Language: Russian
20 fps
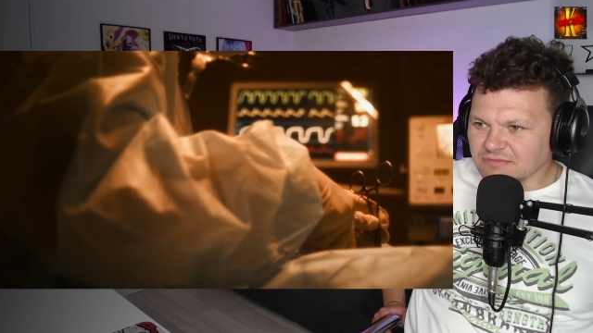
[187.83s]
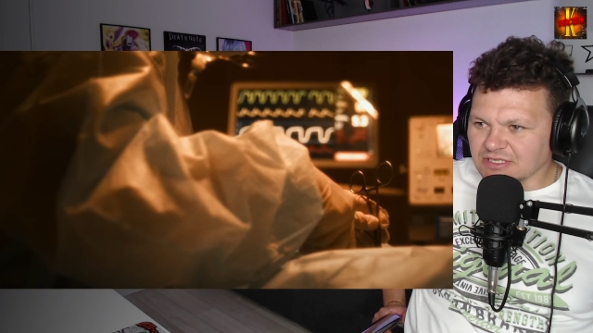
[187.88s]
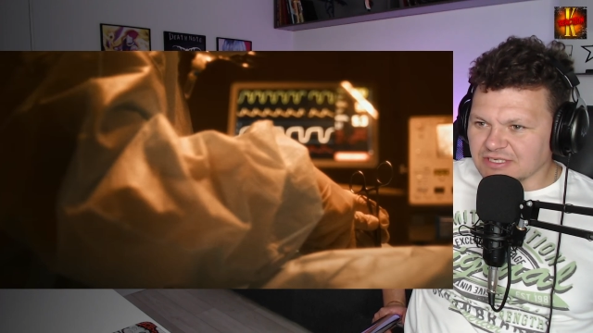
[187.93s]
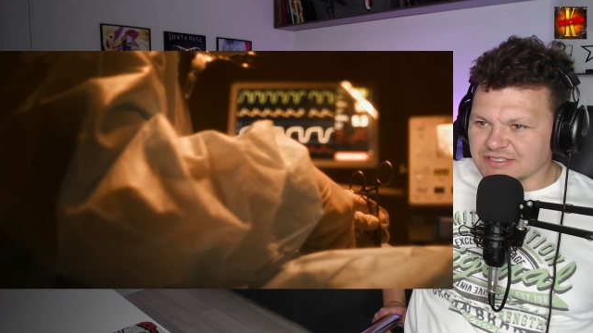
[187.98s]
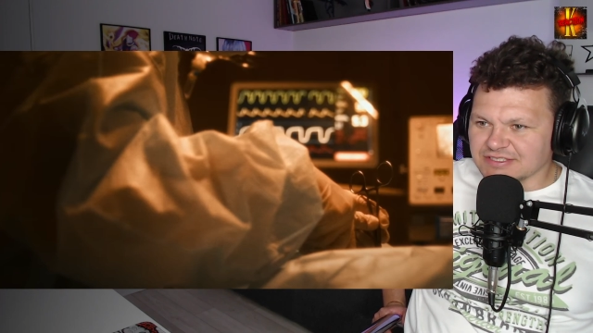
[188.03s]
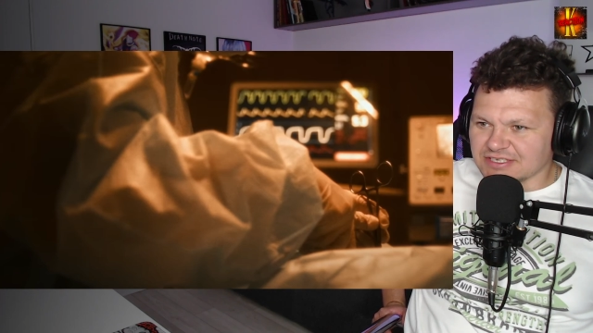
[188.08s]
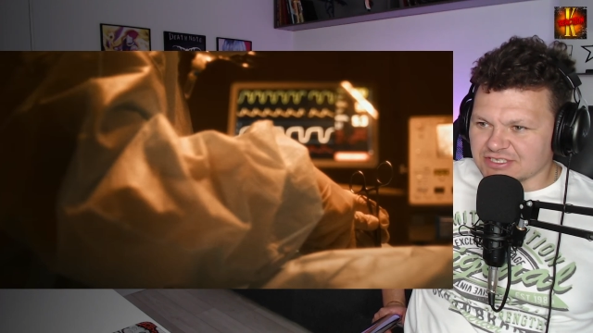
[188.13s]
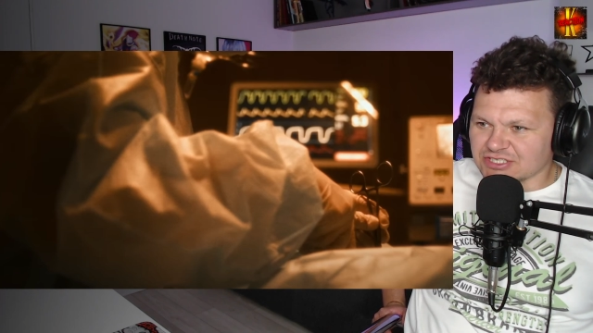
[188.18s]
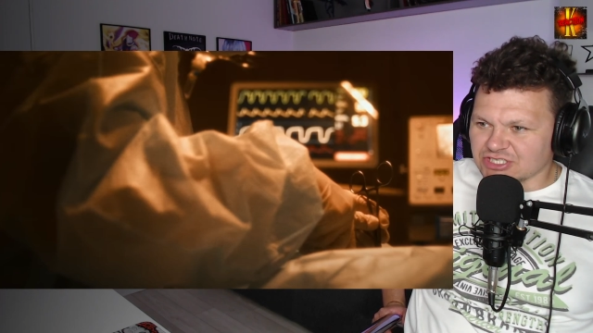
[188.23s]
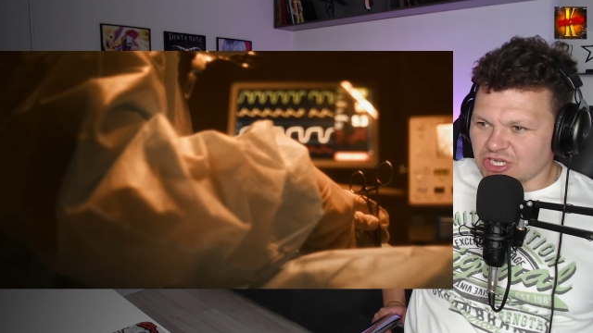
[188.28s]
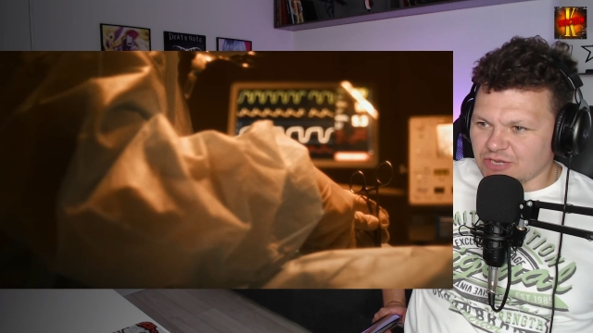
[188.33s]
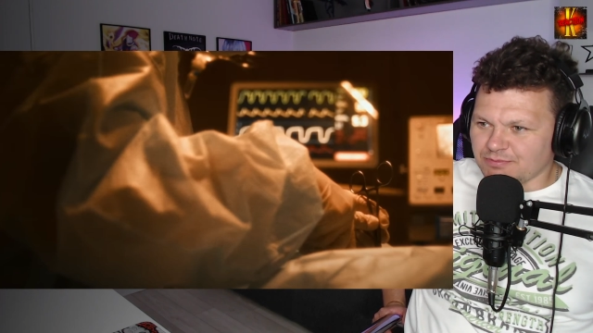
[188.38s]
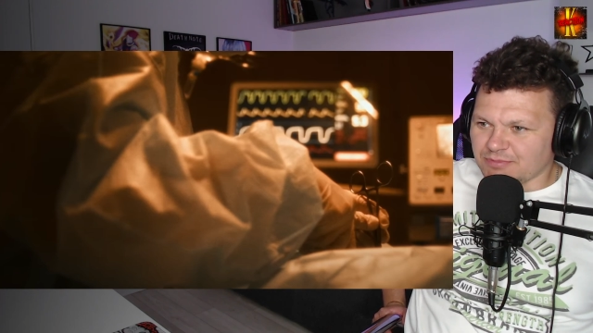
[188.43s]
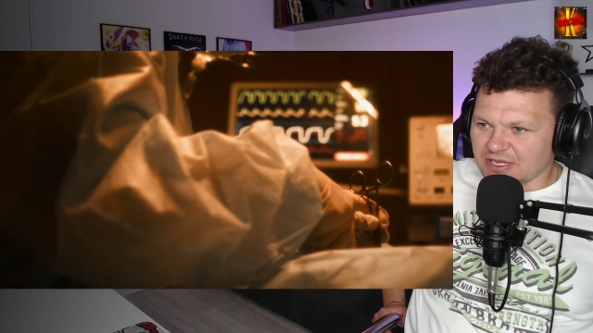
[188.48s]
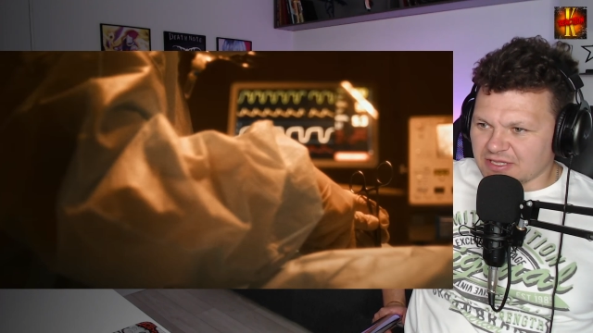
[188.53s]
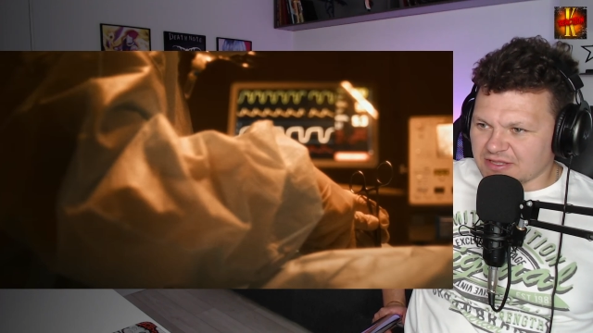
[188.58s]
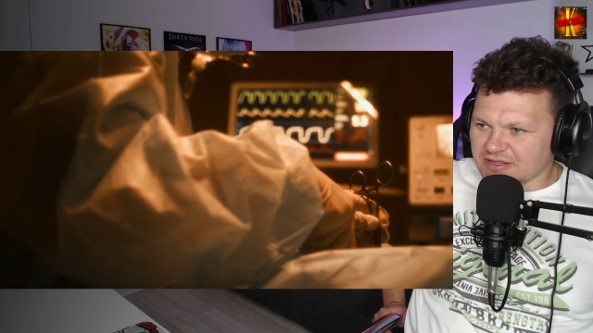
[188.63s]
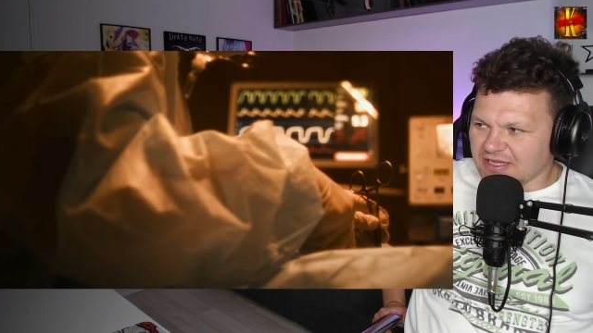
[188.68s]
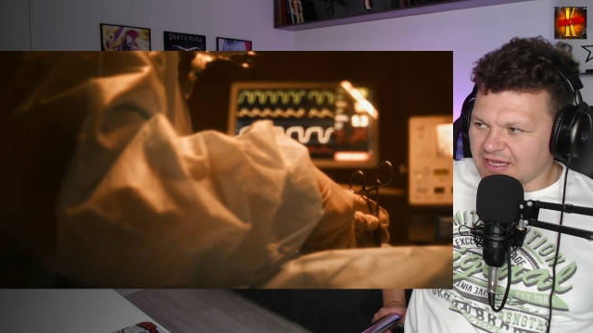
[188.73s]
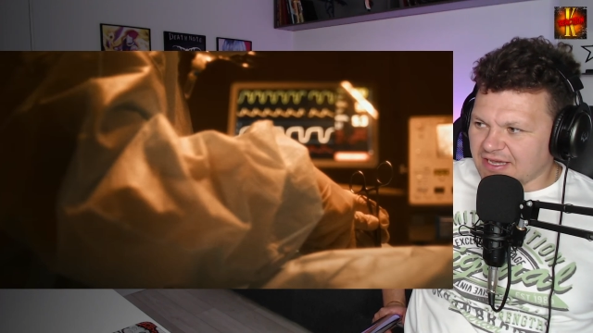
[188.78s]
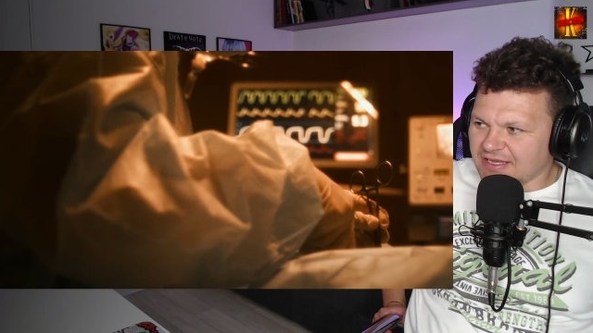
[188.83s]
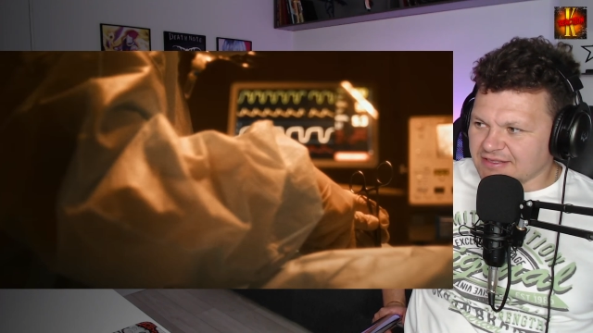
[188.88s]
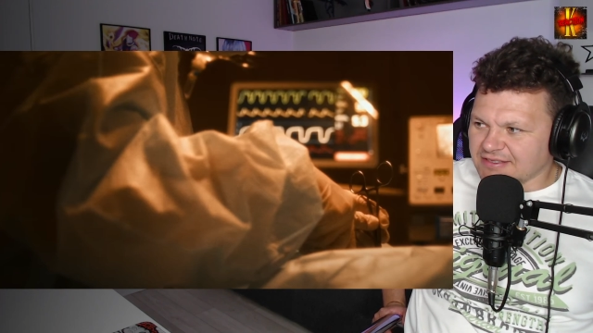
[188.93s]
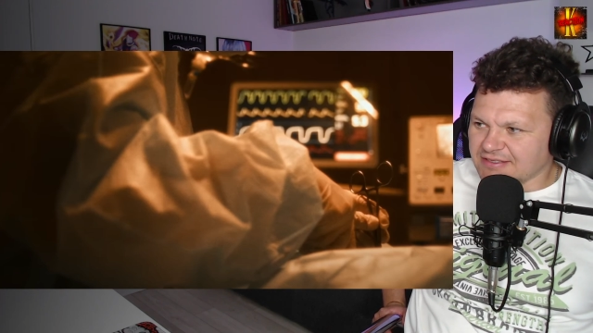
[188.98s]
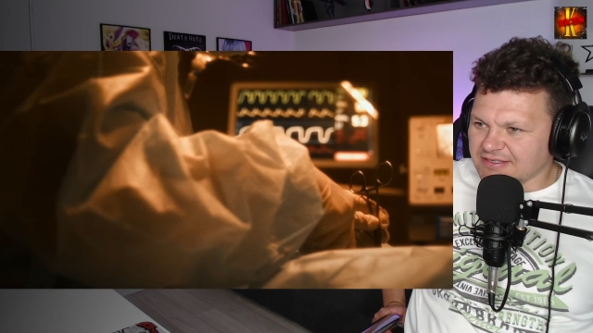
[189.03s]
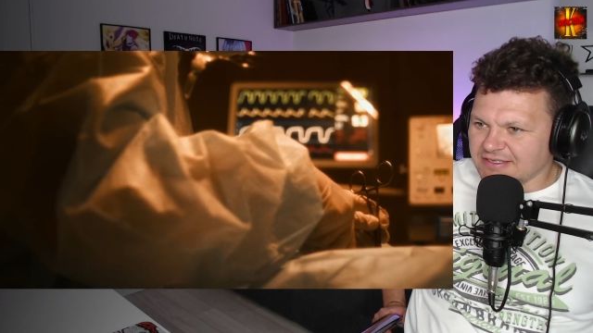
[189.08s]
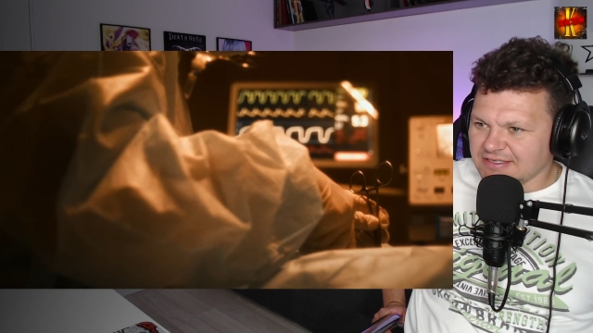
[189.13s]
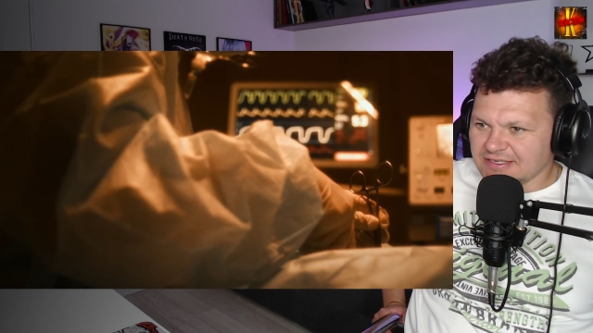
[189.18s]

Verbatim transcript: Сержан Братан.